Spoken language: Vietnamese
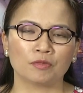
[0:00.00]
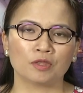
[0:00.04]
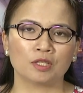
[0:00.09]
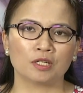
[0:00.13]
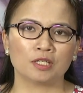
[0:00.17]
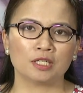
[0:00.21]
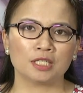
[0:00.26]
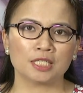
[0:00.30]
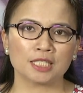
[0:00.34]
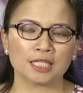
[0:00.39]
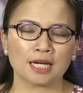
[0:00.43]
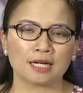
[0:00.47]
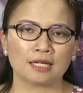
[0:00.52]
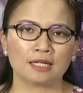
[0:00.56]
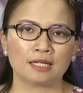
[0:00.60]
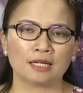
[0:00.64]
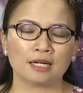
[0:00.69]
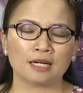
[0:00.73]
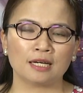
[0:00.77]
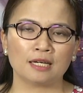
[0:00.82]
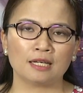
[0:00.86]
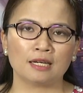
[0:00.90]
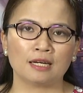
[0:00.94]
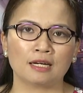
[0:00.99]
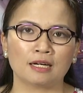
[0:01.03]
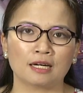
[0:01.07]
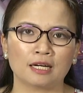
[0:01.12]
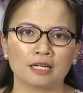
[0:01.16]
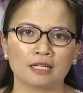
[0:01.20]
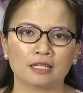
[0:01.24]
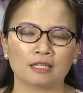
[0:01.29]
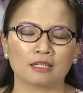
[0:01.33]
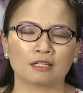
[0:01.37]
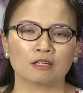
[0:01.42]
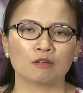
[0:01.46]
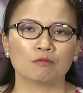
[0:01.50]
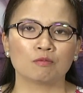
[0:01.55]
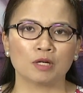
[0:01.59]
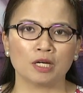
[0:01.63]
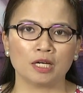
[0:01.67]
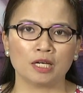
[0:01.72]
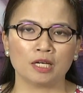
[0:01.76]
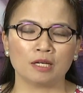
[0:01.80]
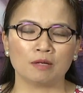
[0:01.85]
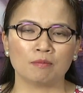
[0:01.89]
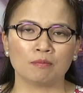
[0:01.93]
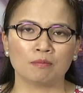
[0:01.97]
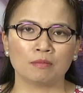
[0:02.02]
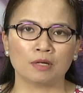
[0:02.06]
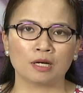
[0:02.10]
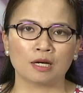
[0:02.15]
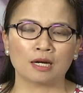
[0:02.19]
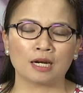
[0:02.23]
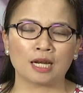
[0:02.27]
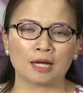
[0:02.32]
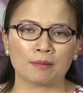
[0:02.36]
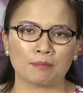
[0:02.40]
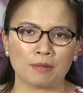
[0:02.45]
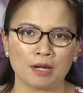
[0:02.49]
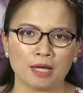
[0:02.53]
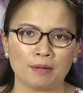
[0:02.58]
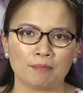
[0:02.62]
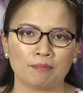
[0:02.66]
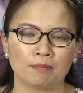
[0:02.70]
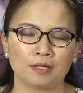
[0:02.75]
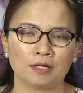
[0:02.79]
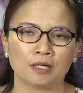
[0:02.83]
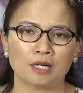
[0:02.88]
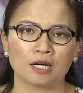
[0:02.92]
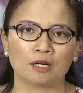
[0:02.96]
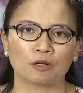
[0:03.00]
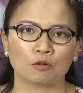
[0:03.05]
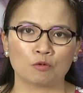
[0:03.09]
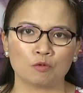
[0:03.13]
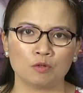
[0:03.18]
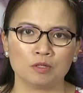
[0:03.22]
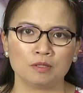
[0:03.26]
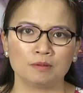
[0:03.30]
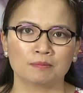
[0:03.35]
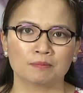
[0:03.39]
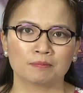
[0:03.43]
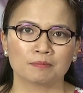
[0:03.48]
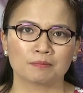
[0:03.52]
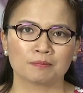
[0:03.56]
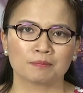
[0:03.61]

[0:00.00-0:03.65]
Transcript: thời trang hay là ngành công nghệ làm đẹp ở Hàn Quốc.